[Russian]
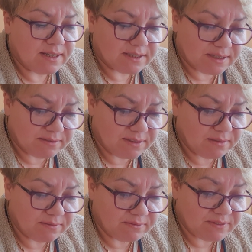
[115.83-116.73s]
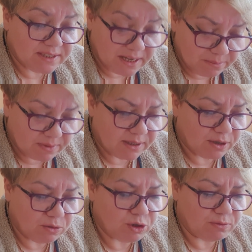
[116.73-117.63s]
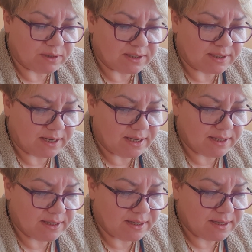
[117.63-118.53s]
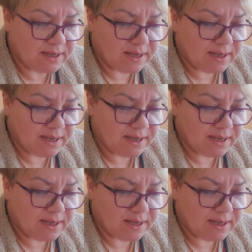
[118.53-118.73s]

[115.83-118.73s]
Совсем, всем хорошего настроения.